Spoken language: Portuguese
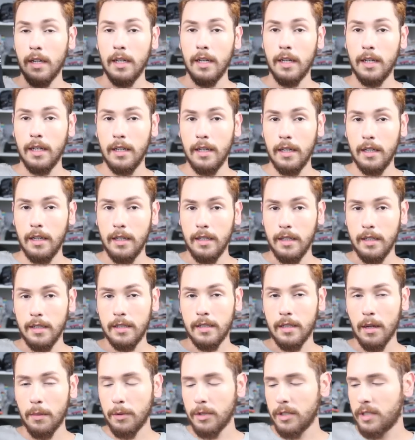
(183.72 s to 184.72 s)
E
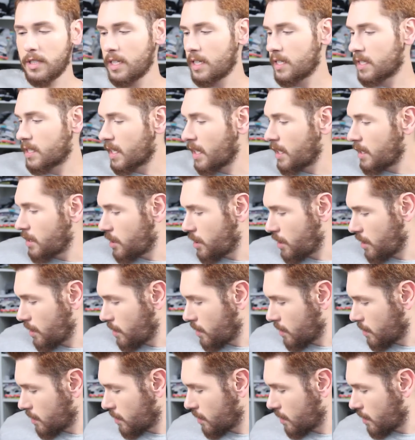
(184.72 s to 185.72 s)
são luzinhas
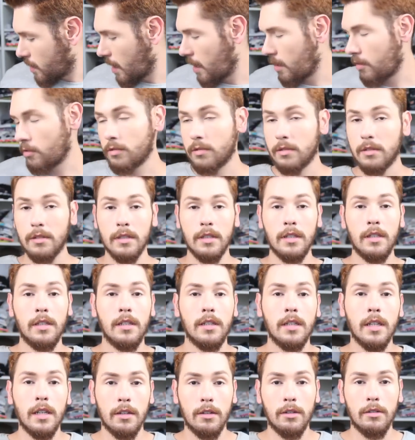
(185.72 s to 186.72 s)
quentinhas e tal.
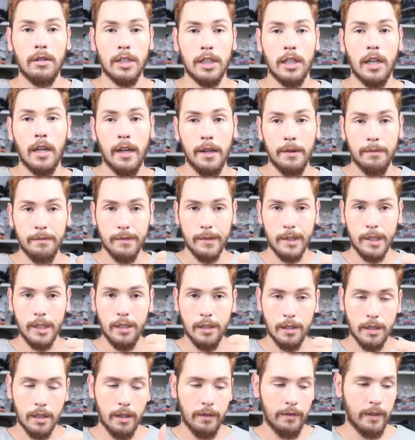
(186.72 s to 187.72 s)
Então achei
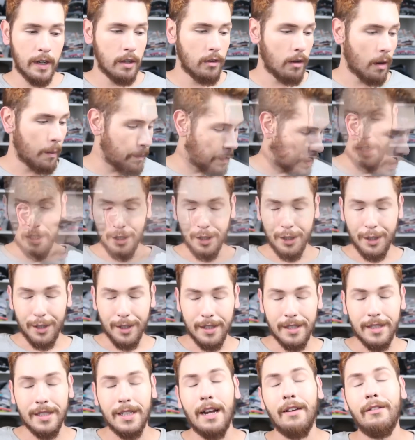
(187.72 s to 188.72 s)
que valeu a pena.
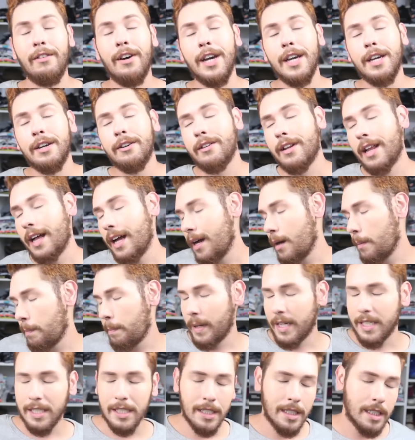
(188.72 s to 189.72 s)
Estava eu lá
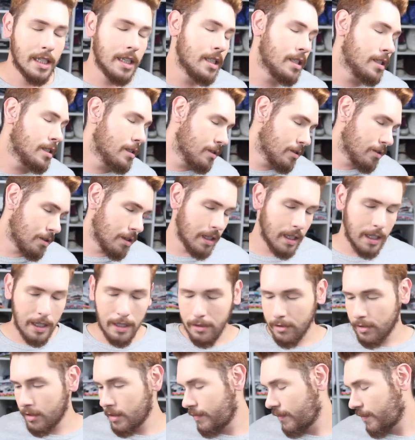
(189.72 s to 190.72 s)
passando,
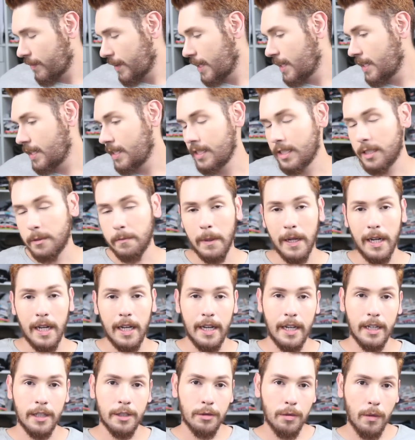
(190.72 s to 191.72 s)
lindo e feliz pela
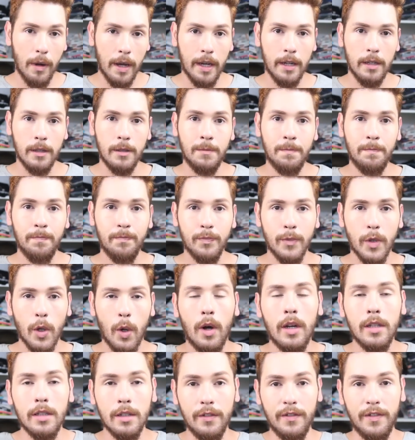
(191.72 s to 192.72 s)
Riachuelo
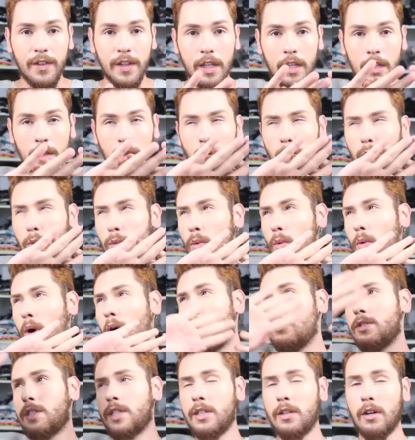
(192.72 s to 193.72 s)
quando vi um
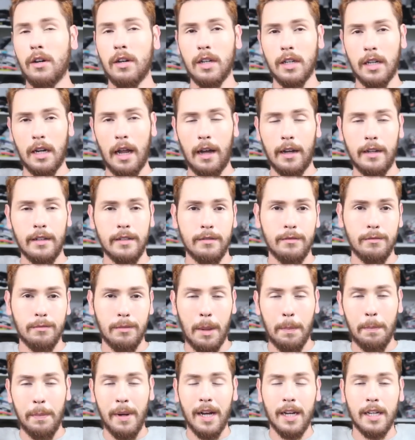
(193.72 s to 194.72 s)
outdoor lá,
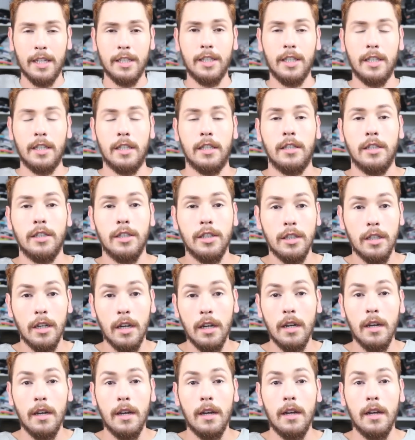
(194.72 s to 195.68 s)
uma placa gigante.